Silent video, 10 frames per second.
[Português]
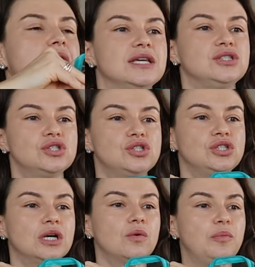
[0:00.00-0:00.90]
A gente
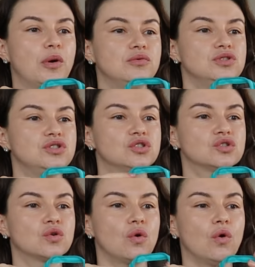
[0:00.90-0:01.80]
tinha cupom de
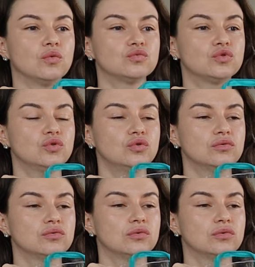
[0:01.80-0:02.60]
desconto,